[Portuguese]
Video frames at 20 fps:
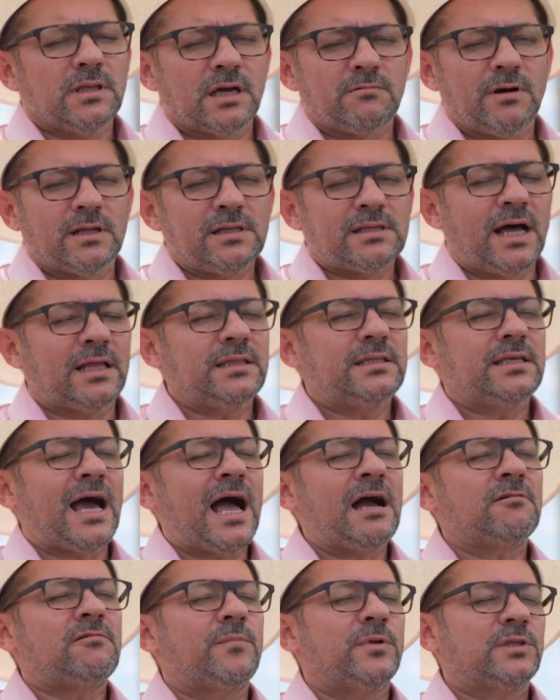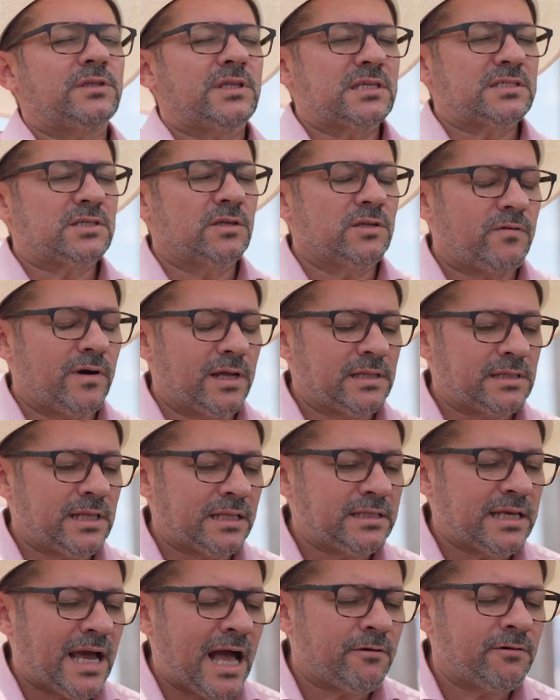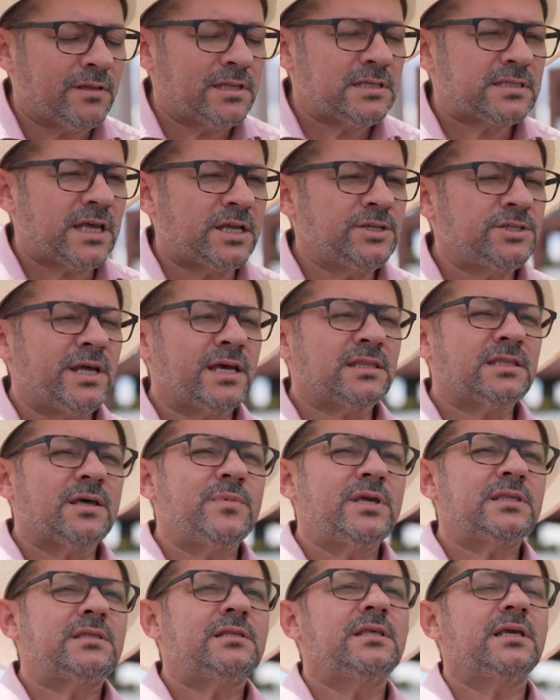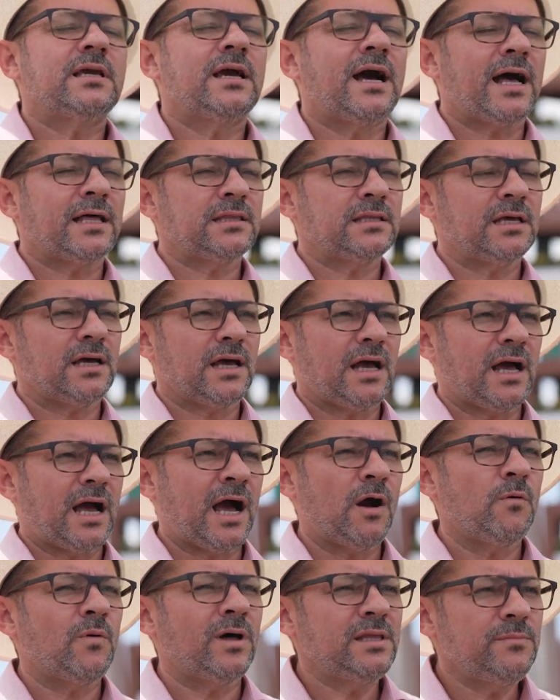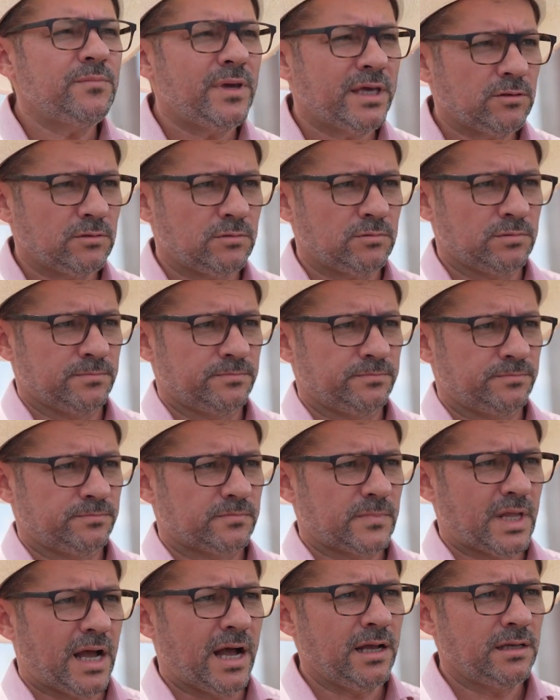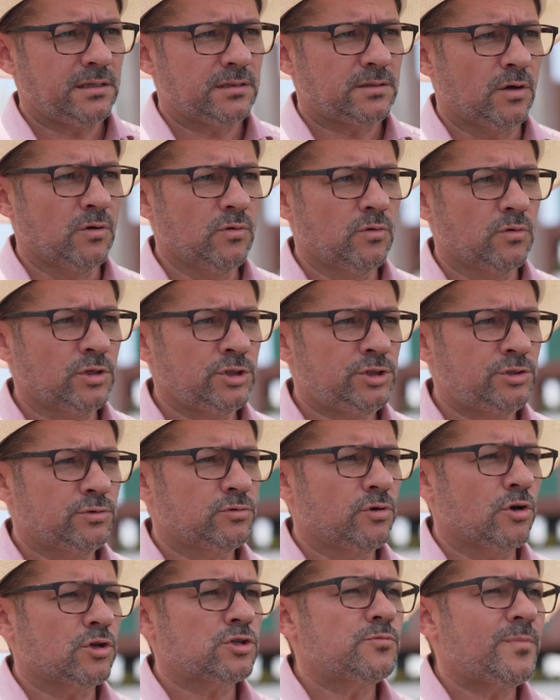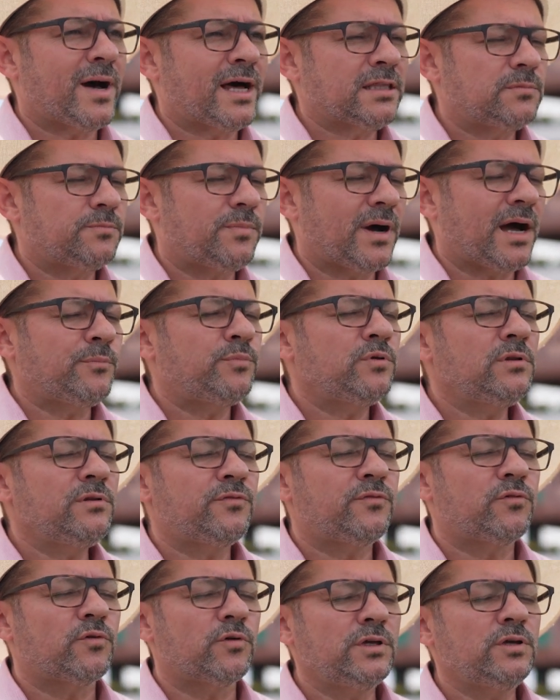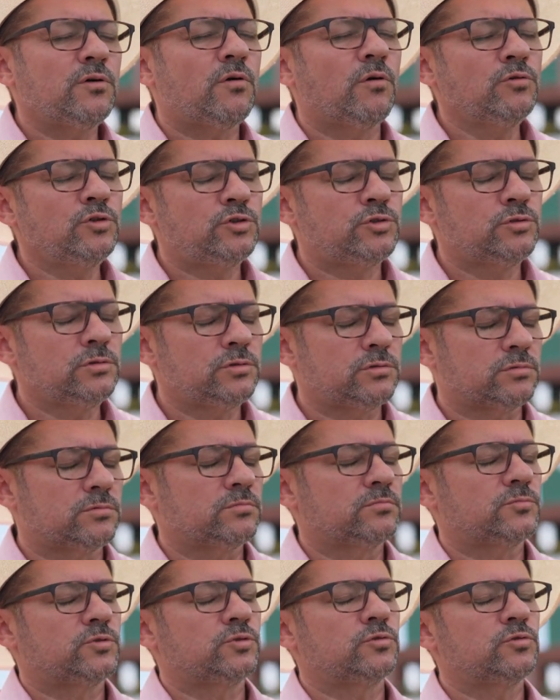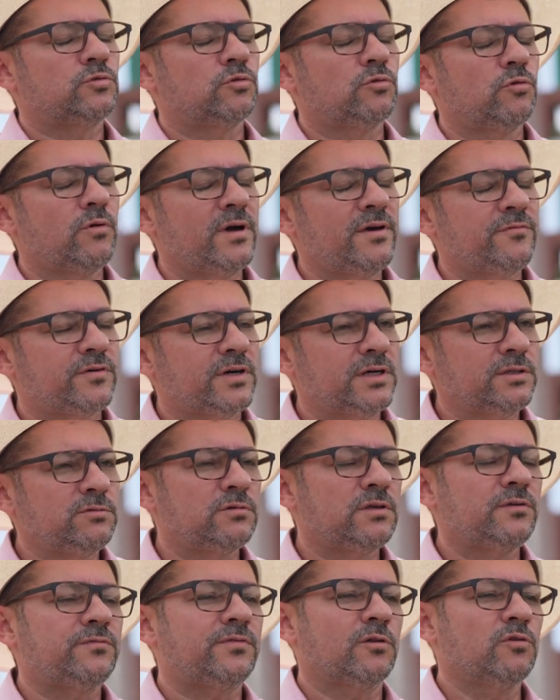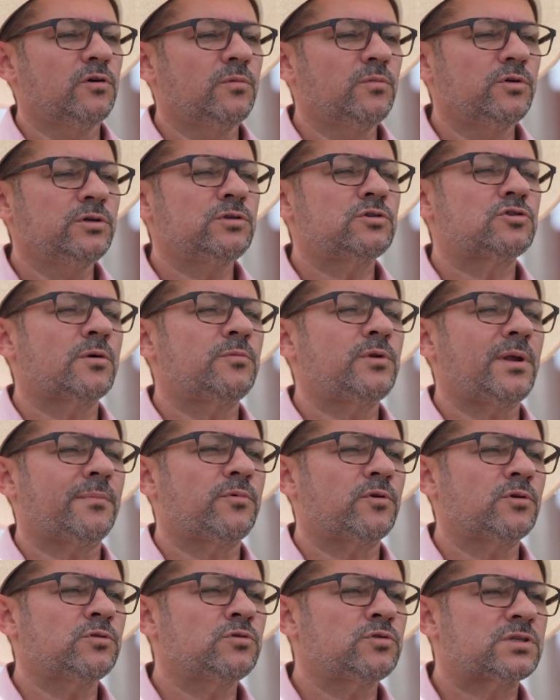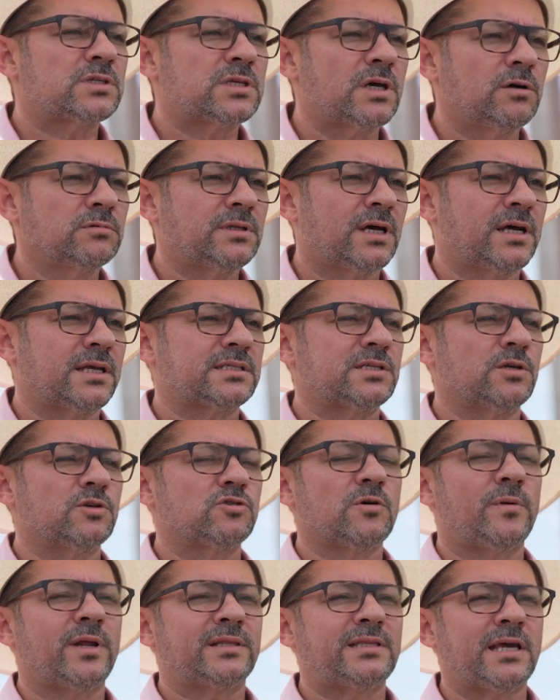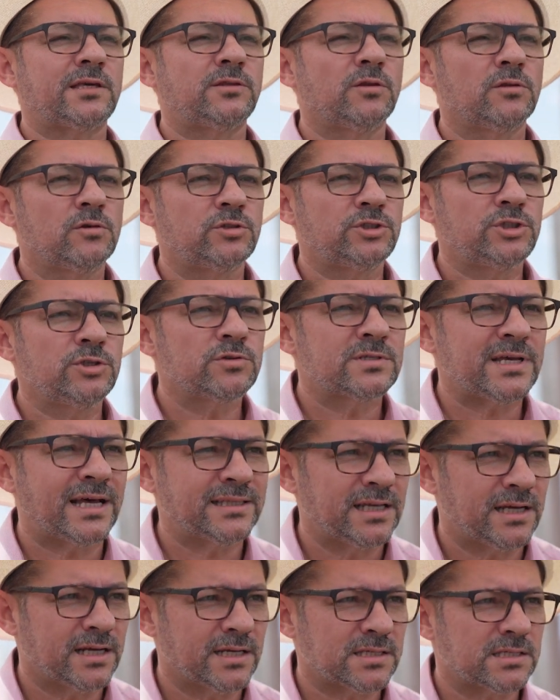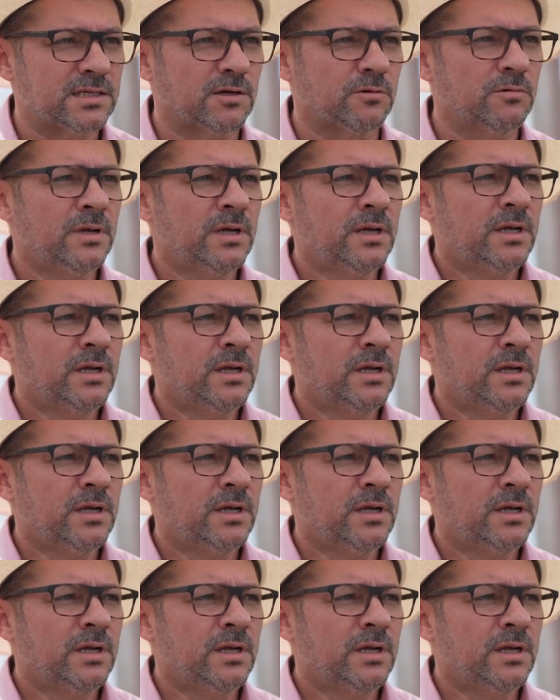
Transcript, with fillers: da qualidade de água, a manutenção da qualidade de água, ela está diretamente ligada ao alimento. Tá? Então hoje o nosso bate-papo foi em conjunto, junto com o Evandro, que falou muito sobre a produção da ração, sobre a tecnologia usada na ração.